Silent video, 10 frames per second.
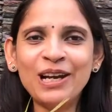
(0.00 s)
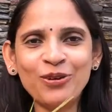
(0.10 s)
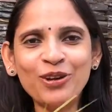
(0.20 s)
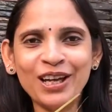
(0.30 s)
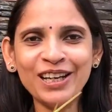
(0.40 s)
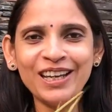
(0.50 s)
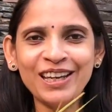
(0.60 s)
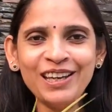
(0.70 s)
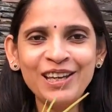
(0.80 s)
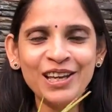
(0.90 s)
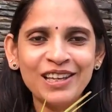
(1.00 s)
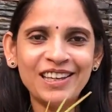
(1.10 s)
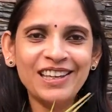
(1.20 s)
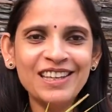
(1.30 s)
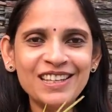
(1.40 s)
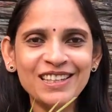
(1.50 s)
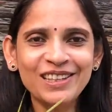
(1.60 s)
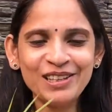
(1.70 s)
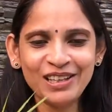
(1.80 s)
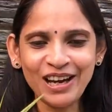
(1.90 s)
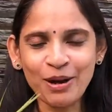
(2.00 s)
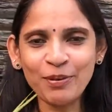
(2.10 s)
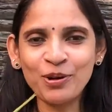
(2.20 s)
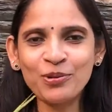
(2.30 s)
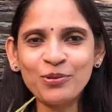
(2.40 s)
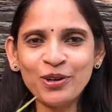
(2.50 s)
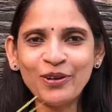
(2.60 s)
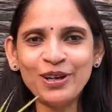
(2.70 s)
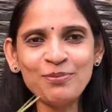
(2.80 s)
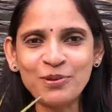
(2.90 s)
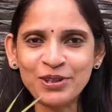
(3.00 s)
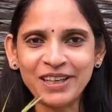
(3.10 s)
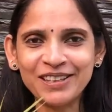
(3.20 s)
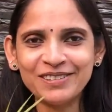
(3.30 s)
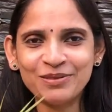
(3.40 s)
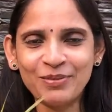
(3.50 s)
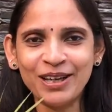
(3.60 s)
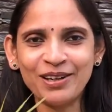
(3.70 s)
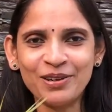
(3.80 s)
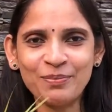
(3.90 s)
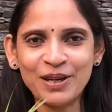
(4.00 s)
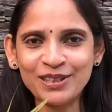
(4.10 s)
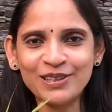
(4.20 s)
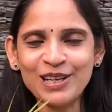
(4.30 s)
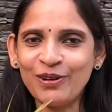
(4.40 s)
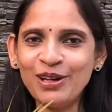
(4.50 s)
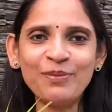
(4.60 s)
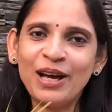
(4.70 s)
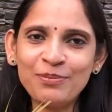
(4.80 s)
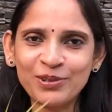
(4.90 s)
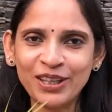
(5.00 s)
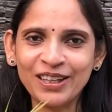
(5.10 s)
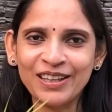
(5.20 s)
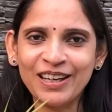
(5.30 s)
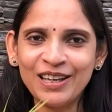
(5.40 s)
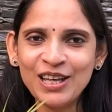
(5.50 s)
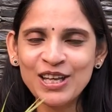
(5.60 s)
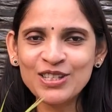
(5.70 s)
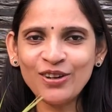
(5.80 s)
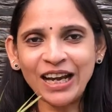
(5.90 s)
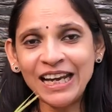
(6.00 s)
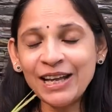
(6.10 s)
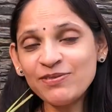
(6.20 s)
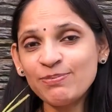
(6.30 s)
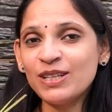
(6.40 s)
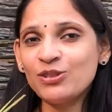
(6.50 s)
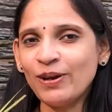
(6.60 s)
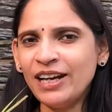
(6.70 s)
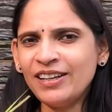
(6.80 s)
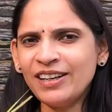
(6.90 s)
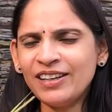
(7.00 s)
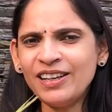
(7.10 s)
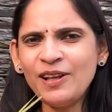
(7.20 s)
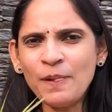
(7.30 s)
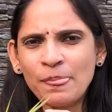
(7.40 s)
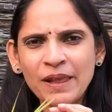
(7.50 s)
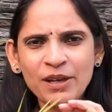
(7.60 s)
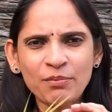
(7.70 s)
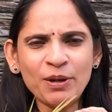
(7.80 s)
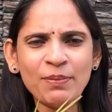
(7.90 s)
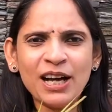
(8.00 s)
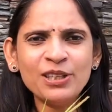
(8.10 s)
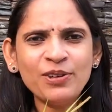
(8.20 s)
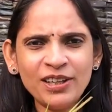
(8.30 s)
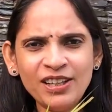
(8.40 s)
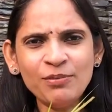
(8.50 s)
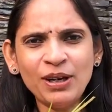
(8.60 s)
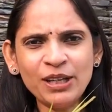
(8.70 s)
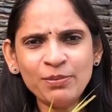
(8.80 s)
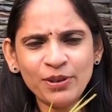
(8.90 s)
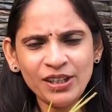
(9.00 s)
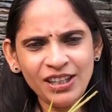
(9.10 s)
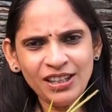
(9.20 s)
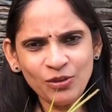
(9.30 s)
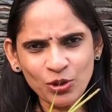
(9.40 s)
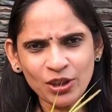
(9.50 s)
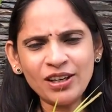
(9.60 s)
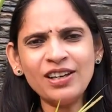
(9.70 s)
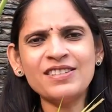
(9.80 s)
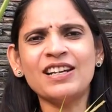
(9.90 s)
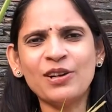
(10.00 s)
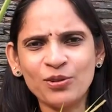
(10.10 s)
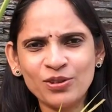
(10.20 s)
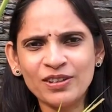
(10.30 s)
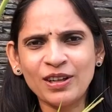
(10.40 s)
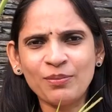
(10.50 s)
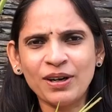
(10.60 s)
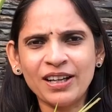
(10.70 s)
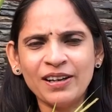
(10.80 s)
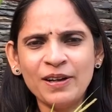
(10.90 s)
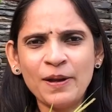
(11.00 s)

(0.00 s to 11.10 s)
పెళ్ళవగానే ఈ అప్పటి వరకు ఉన్నవన్నీ పోతాయి మన పద్ధతులు ఇవన్నీ మారిపోతాయి కదా సో ఎండ్ ఆఫ్ స్పిరిచువాలిటీ అంటే మన పాతవన్నీ మారిపోయి కొత్తగా స్టార్ట్ అవుతుంది అనమాట